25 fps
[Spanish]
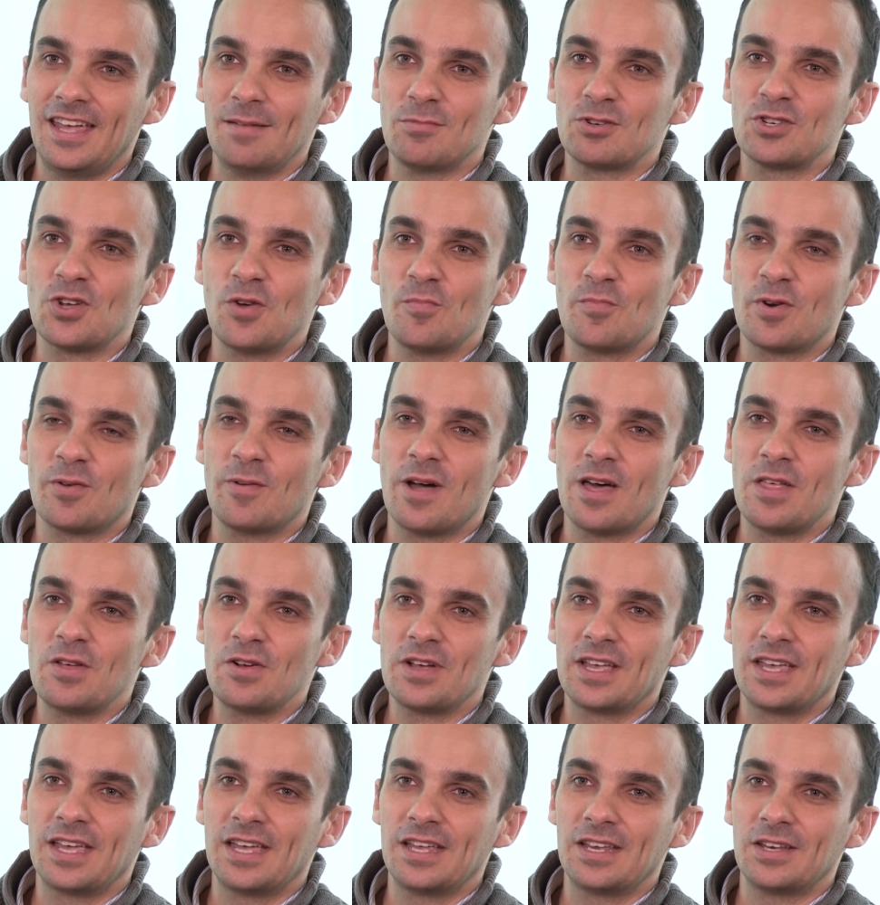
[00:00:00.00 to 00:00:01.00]
Hemos
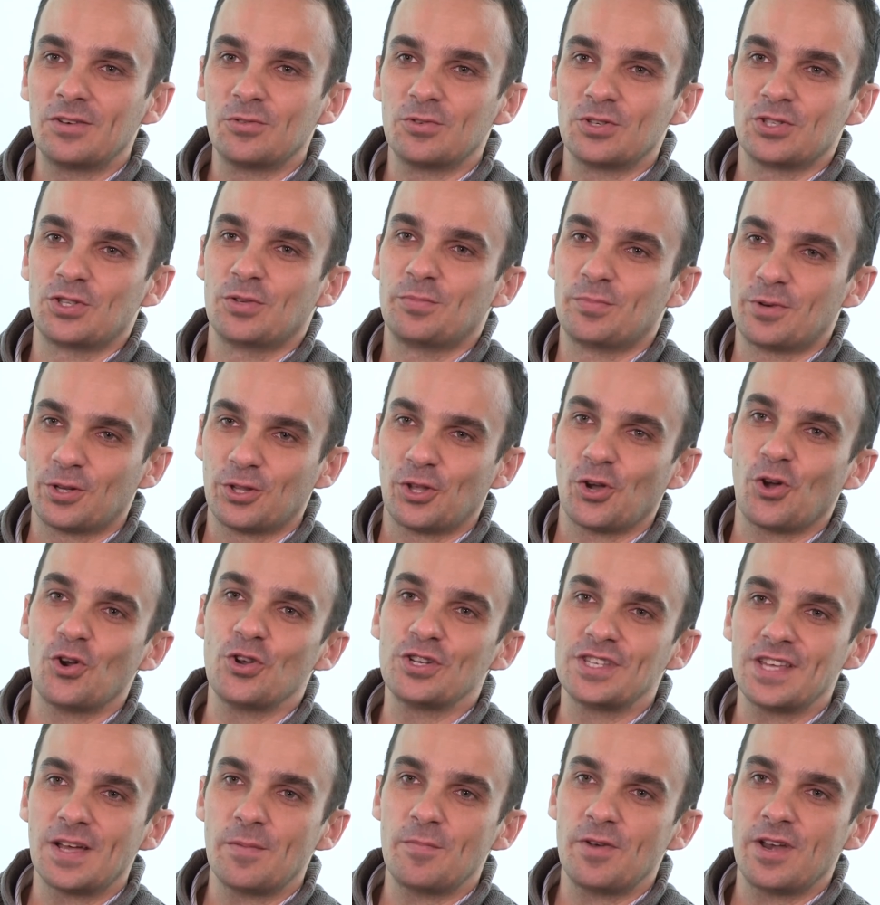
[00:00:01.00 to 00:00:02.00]
comprobado que nuestros
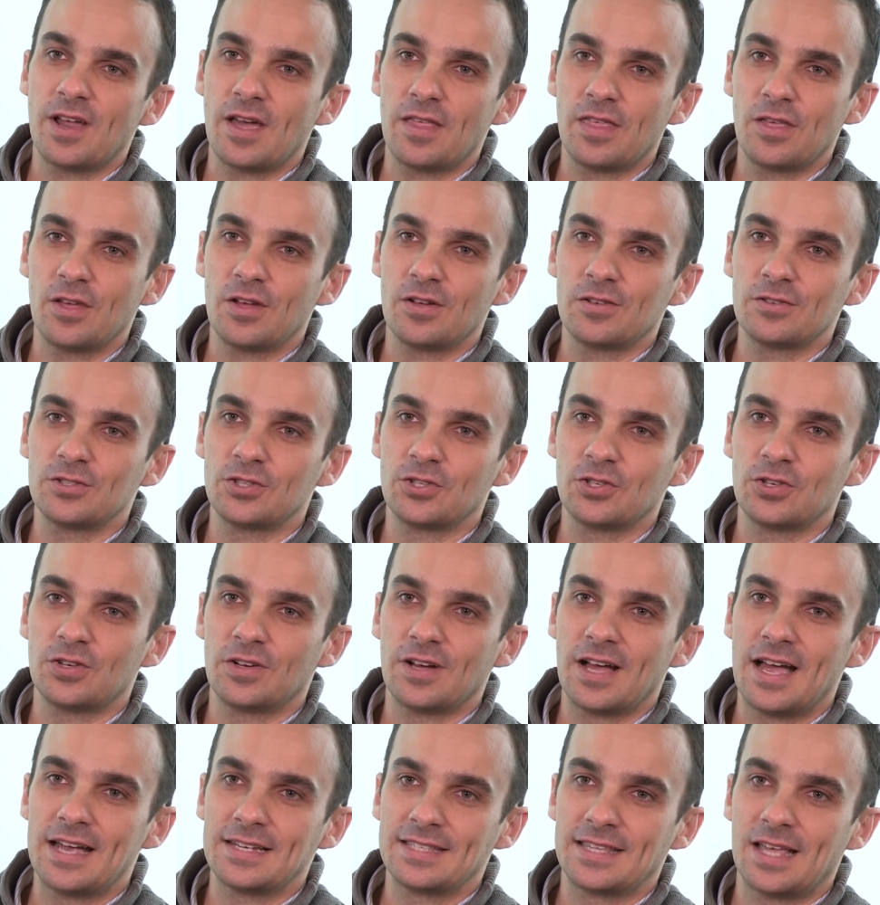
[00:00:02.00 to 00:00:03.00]
protocolos de comunicación
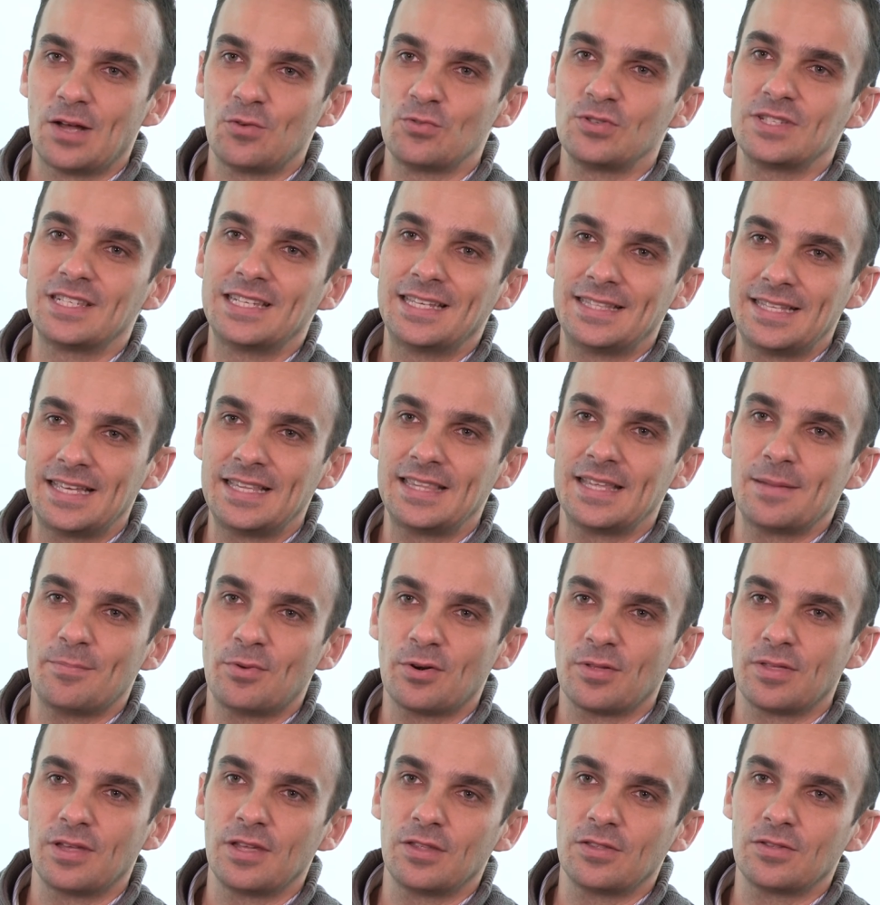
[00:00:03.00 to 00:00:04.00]
son hasta un
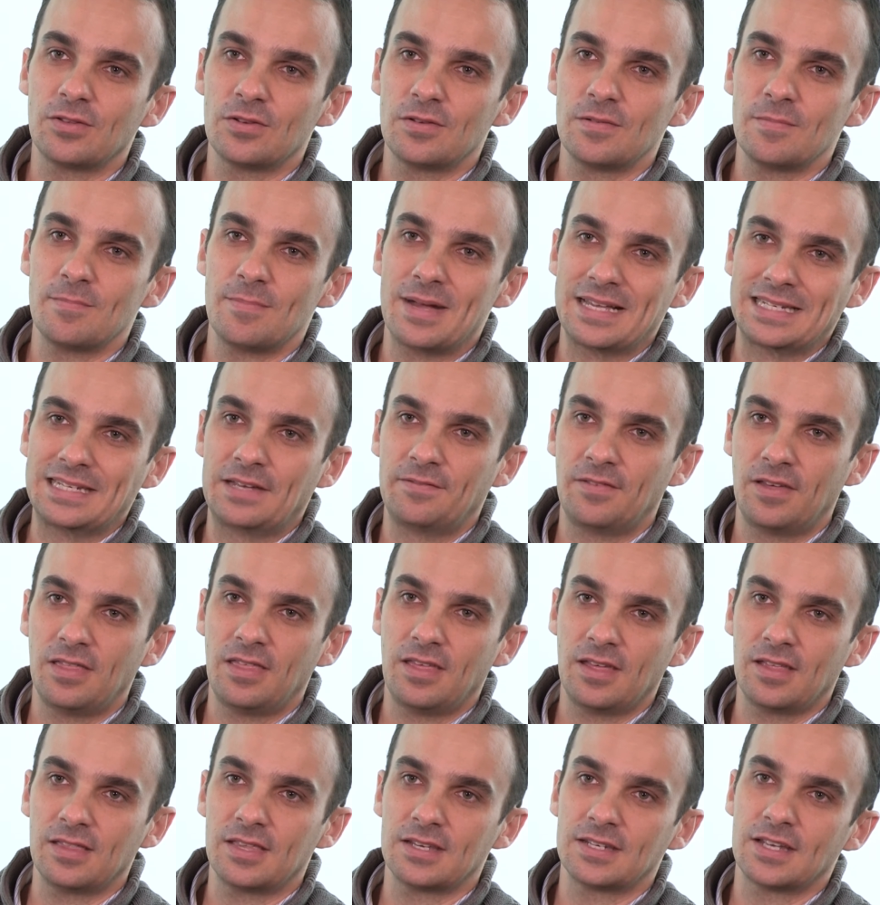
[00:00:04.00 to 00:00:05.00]
70% más
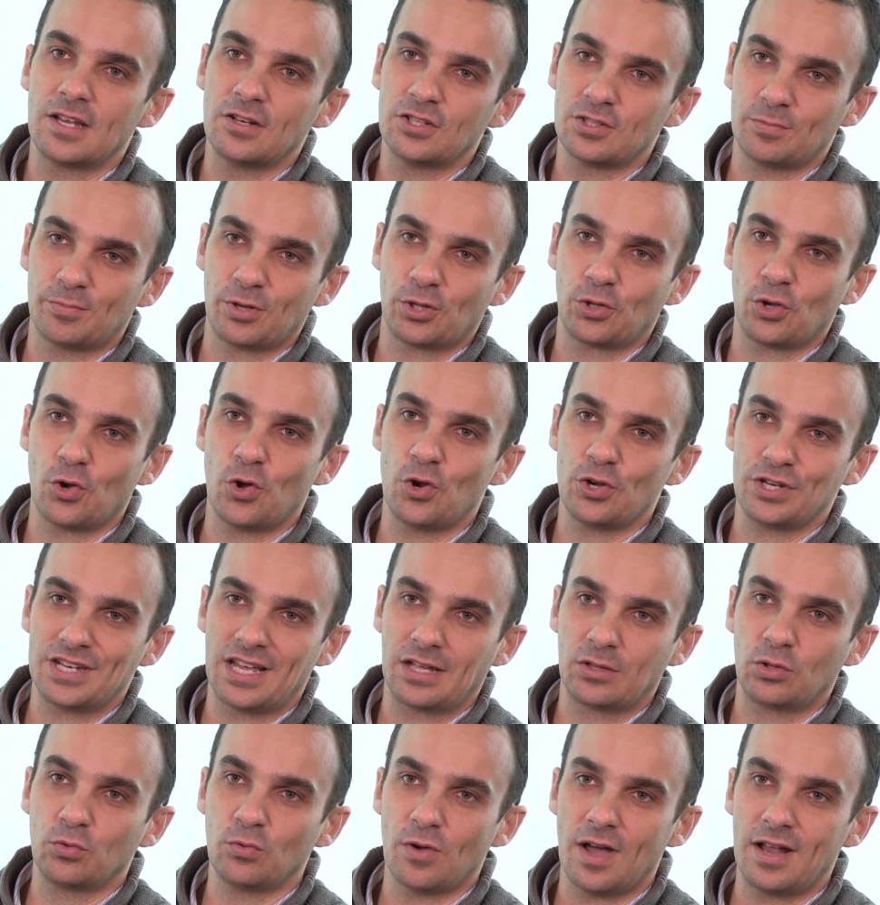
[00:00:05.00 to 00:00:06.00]
eficientes que los protocolos
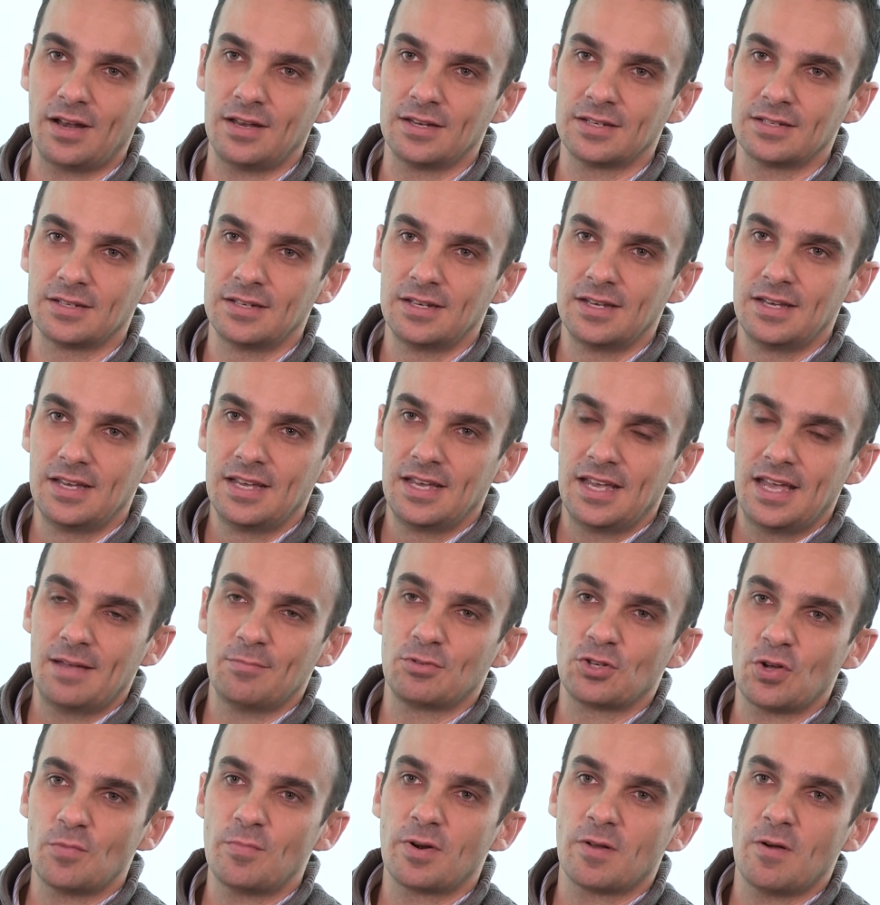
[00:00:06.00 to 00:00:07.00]
actuales.
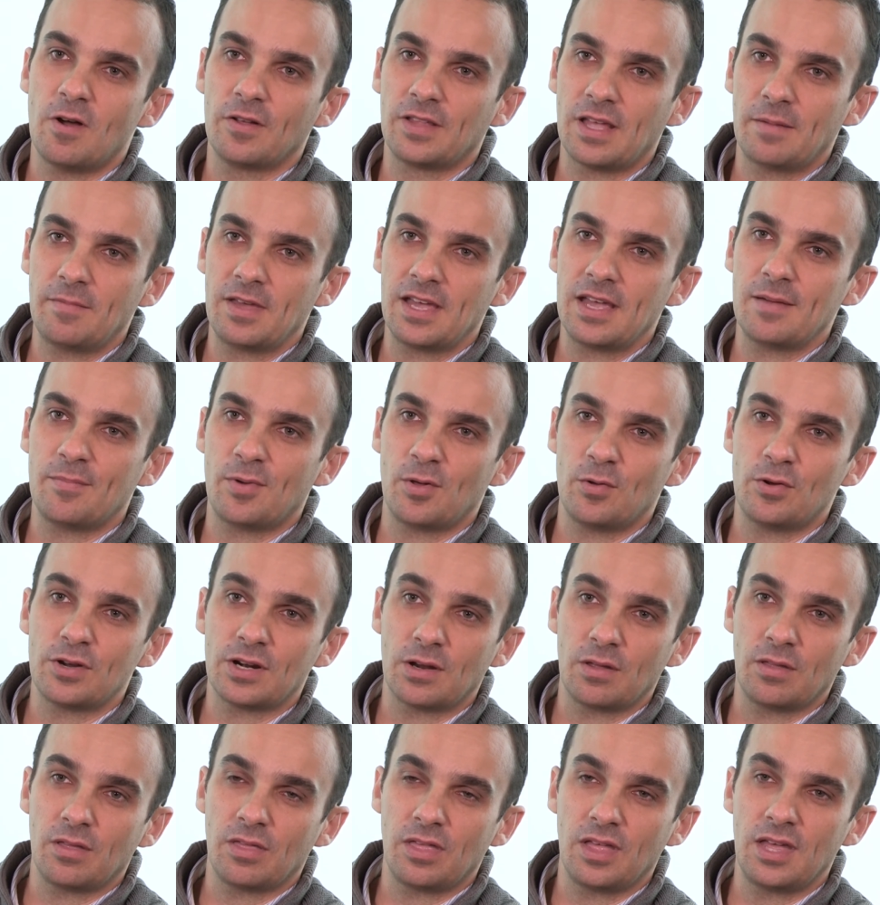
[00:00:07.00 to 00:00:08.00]
Hemos comprobado también que podemos
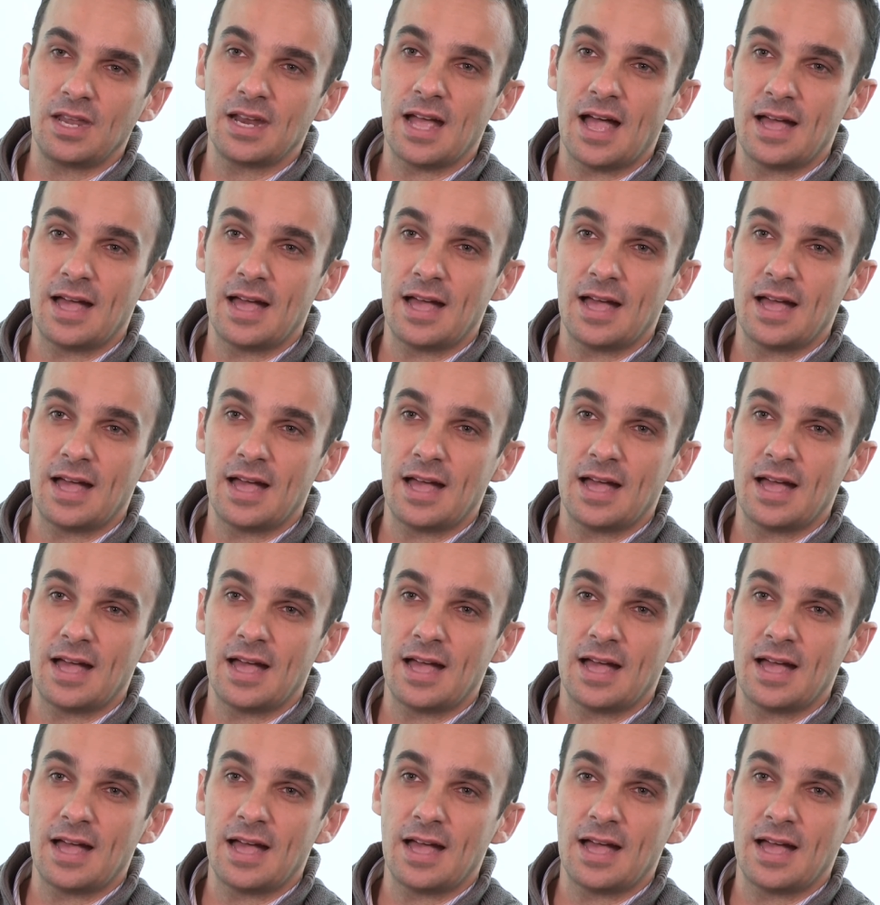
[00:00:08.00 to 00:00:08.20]
reducir